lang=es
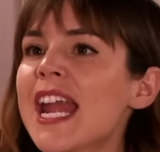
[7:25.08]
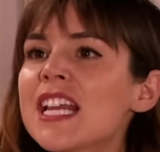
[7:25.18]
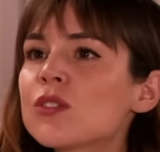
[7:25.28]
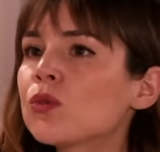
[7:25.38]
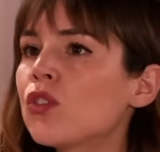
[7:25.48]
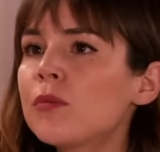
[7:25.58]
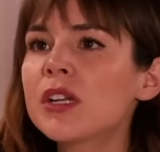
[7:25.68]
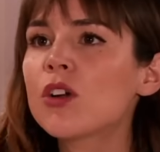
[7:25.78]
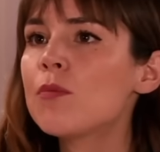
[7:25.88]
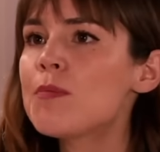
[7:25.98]
Pero eres un
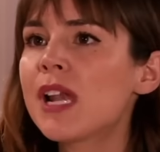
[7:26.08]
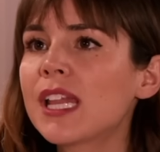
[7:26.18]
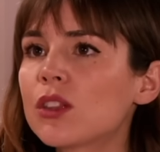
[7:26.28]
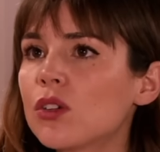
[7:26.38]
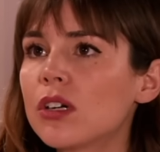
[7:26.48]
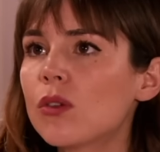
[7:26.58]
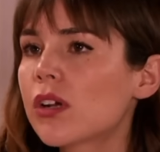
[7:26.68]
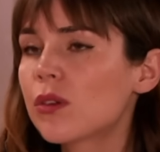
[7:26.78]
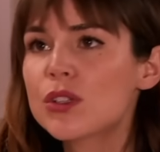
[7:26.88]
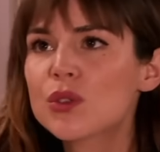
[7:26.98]
hombre completo,
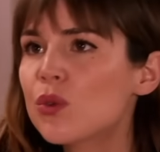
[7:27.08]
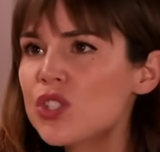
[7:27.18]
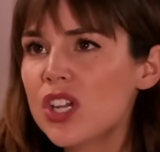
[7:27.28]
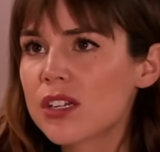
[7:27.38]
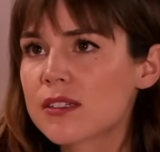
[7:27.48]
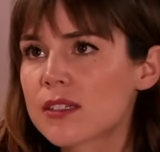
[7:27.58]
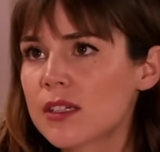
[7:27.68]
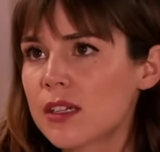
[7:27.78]
aunque no escuches.